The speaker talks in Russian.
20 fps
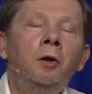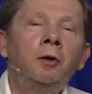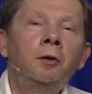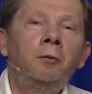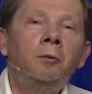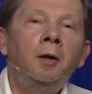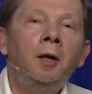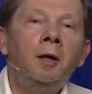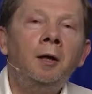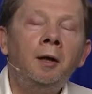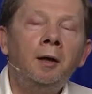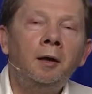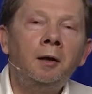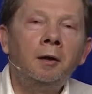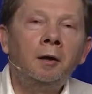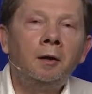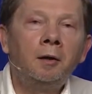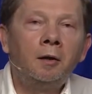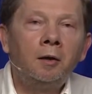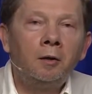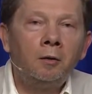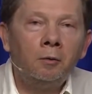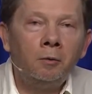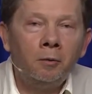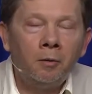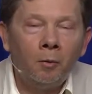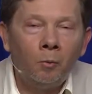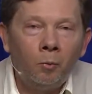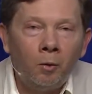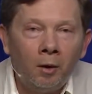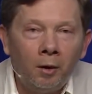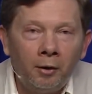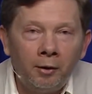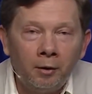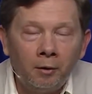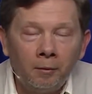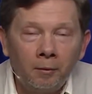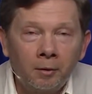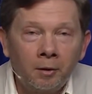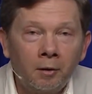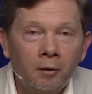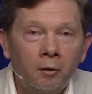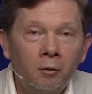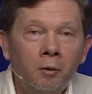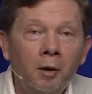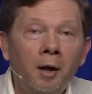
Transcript: я не был связан с этим миром,